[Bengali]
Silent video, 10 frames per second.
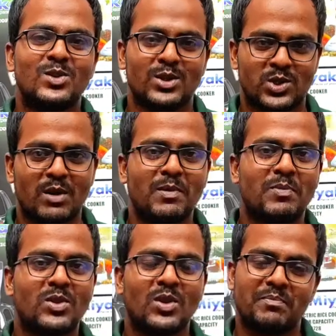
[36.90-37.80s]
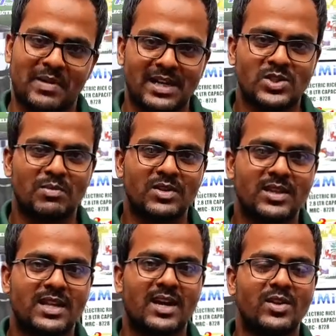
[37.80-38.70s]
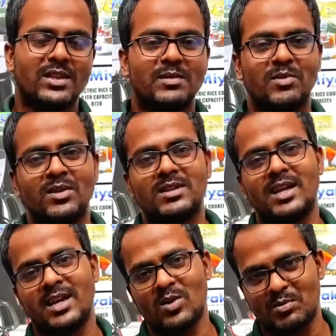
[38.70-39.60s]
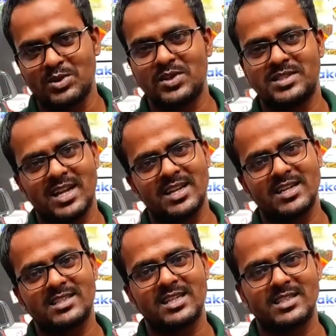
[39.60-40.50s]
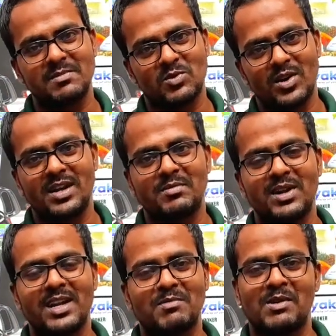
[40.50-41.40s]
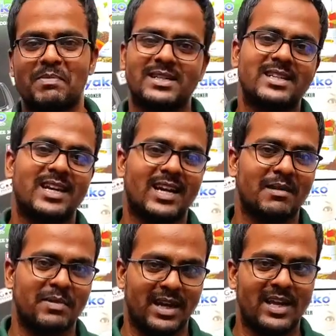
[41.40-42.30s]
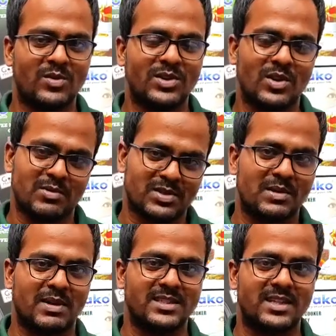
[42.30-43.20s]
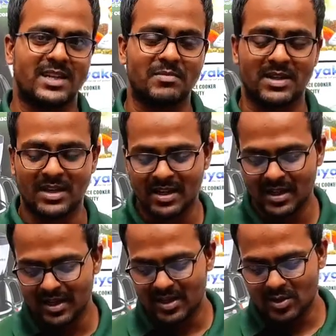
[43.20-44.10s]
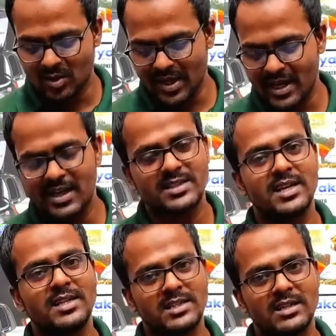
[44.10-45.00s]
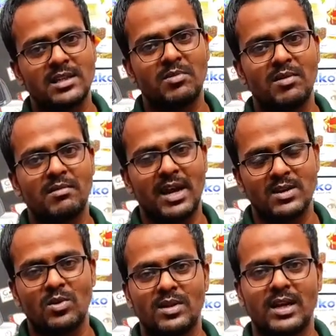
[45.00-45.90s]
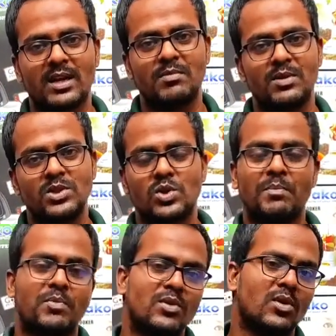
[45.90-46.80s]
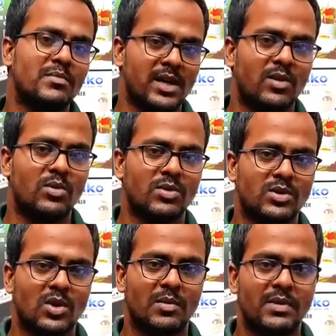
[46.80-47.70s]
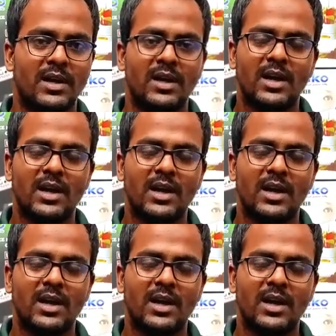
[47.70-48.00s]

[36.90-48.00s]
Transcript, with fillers: তো সর্বপ্রথম ব্র্যান্ড সম্বন্ধে ধারণা দিব তার আগে অবশ্যই চ্যানেলকে সাবস্ক্রাইব করে নেবেন এবং পাশে থাকা বেল আইকনটি অবশ্যই বাজিয়ে রাখবেন তো এখানে যে রিচার্জেবল লাইটগুলো দেখাবো সম্পূর্ণ মিয়াকুর মধ্যে হবে